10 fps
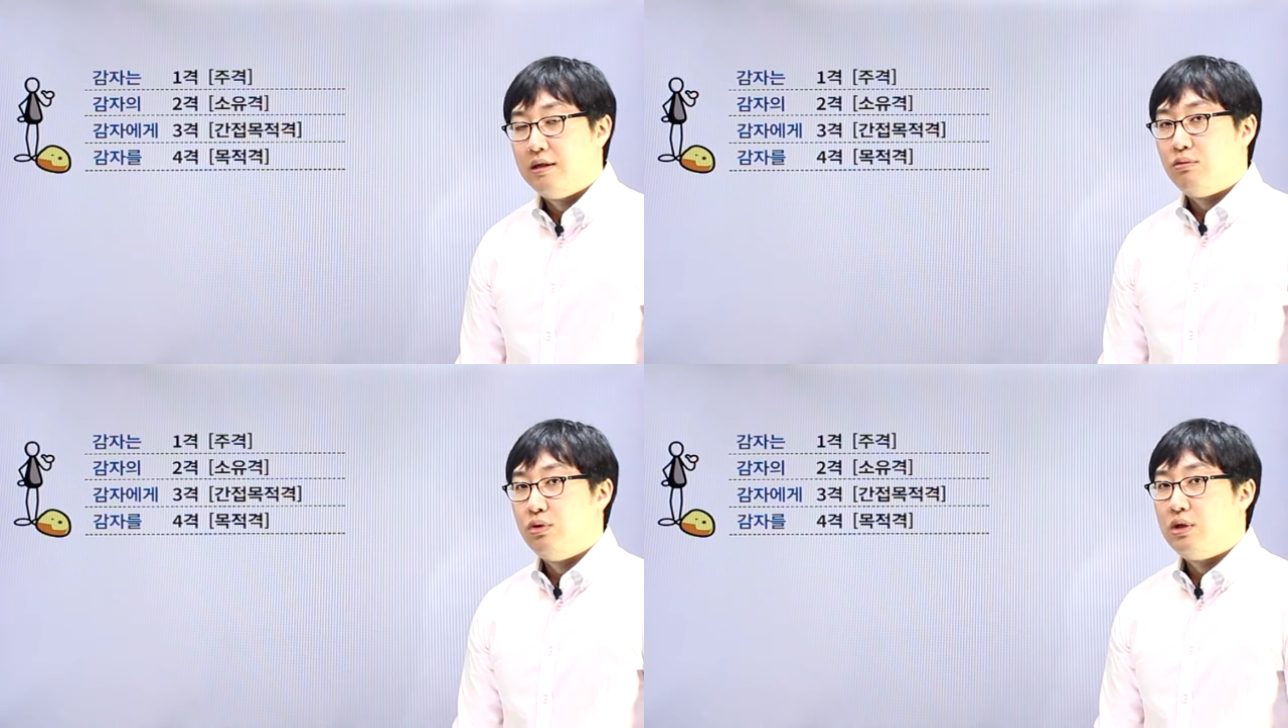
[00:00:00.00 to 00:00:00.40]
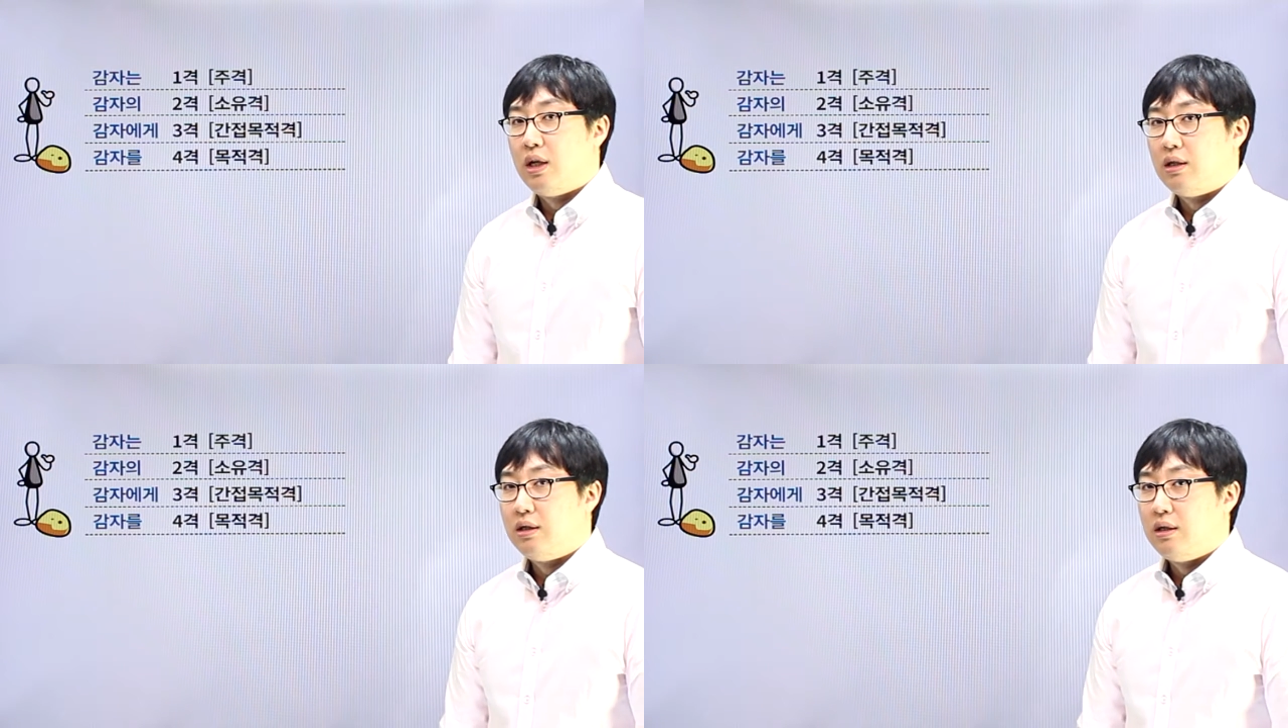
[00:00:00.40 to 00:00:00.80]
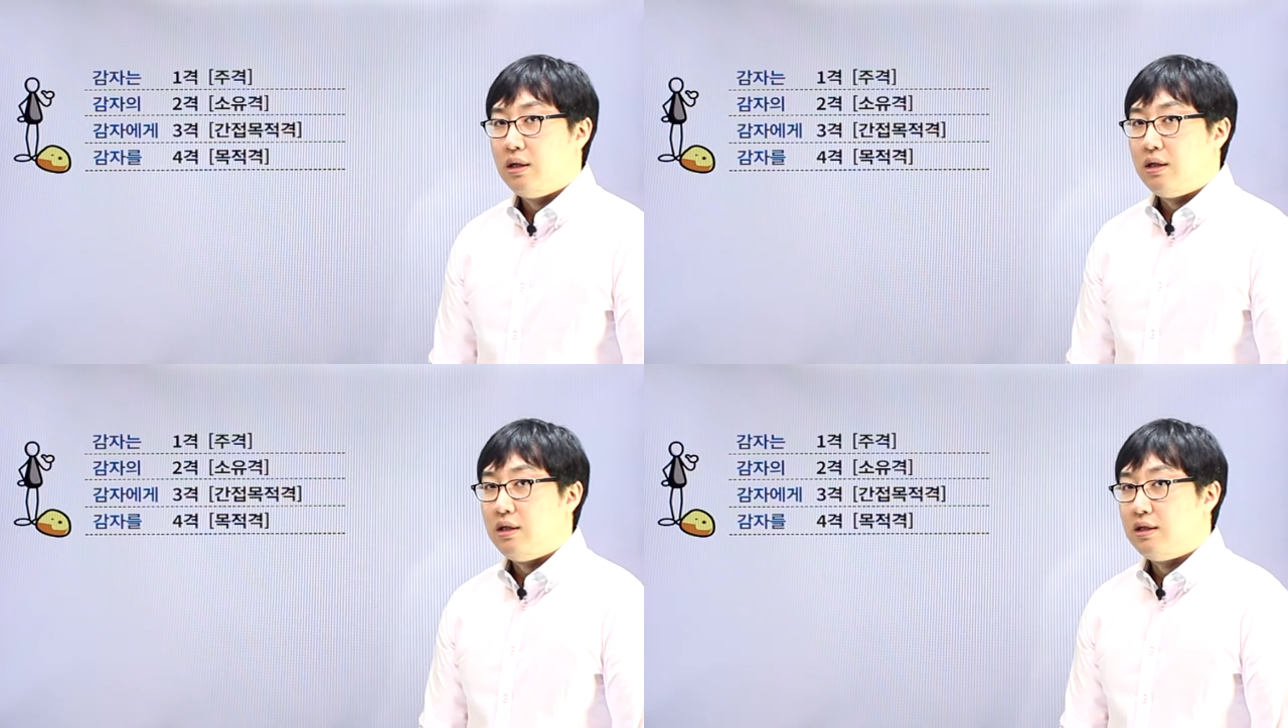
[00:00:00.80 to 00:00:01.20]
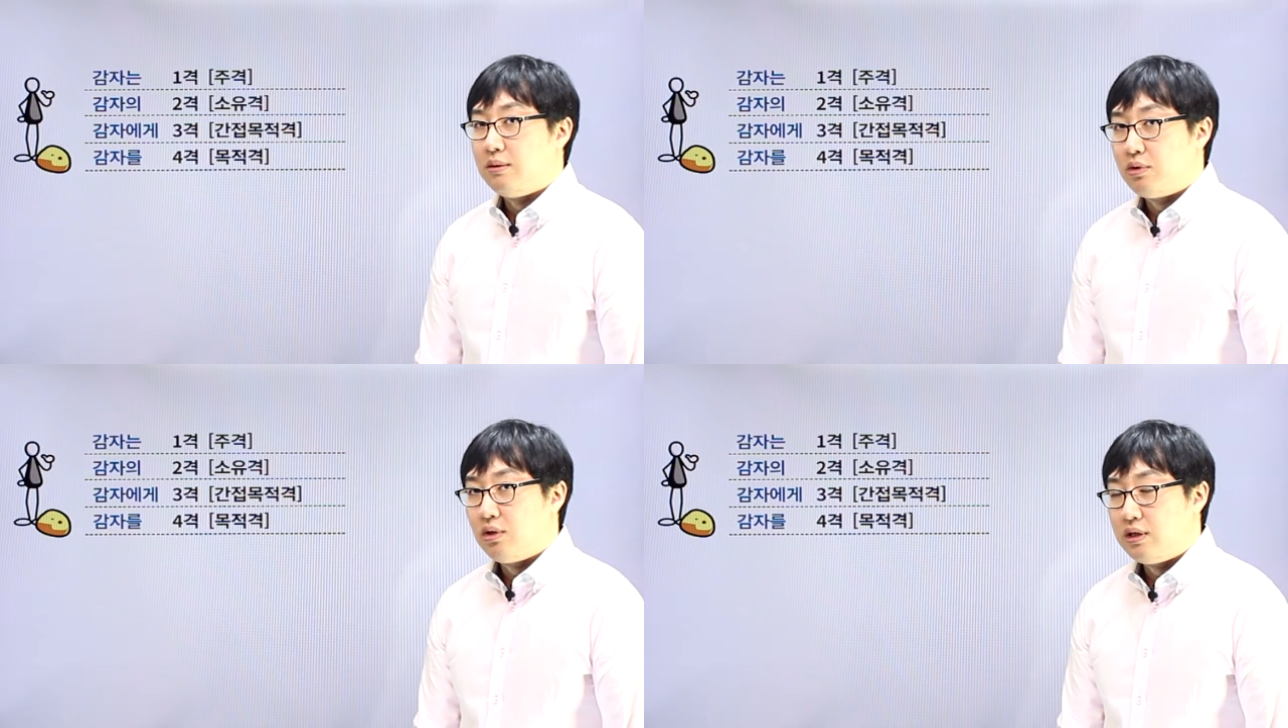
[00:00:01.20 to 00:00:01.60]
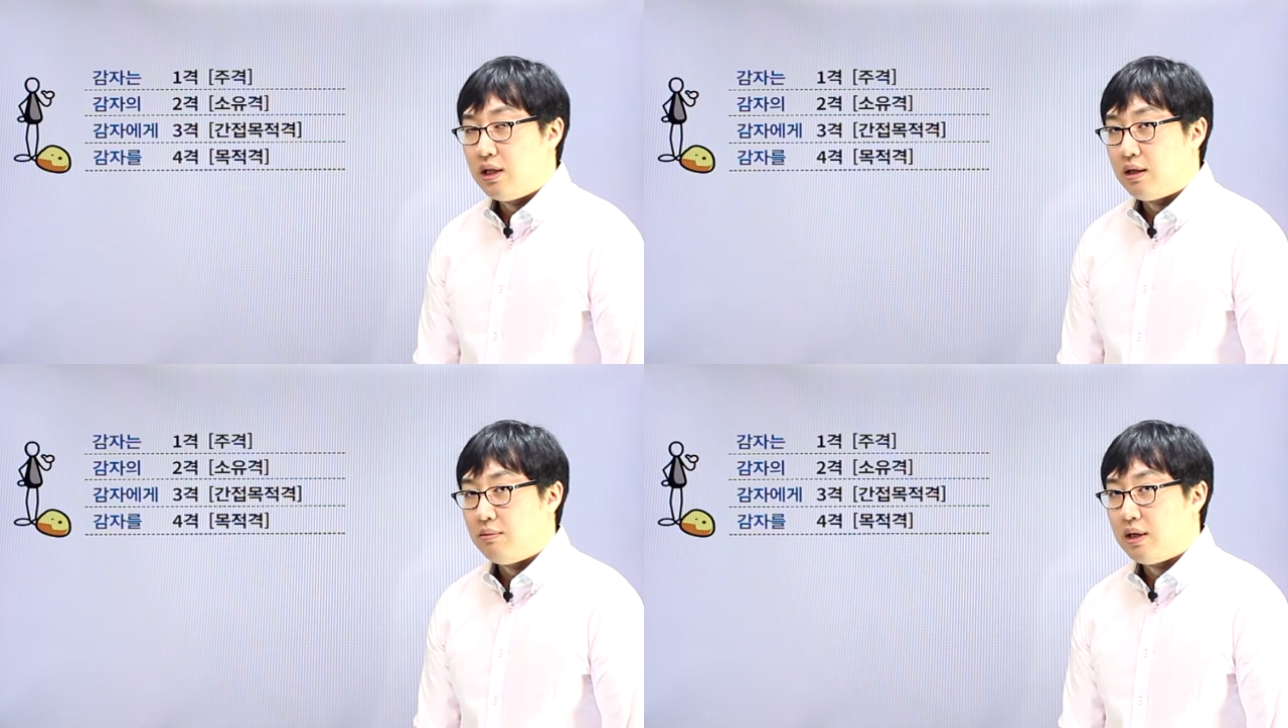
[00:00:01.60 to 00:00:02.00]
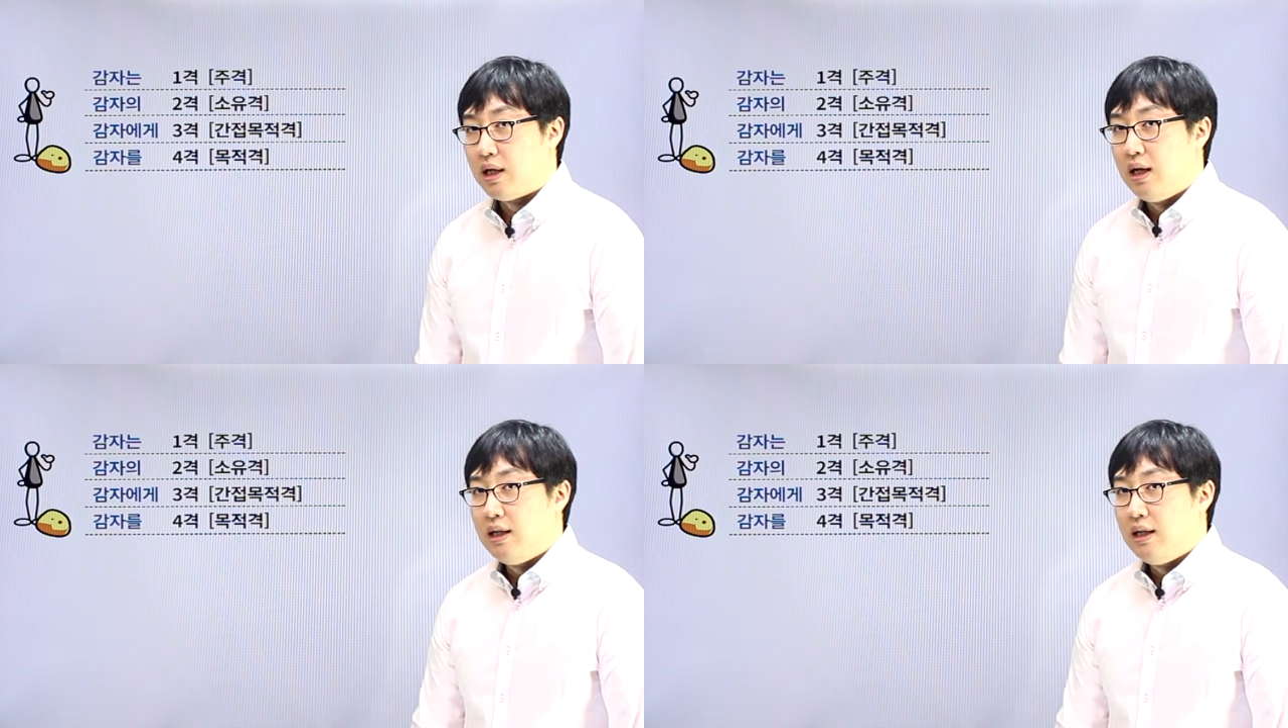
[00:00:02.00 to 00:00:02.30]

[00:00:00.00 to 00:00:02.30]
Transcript: 문제는 이제부터 시작입니다.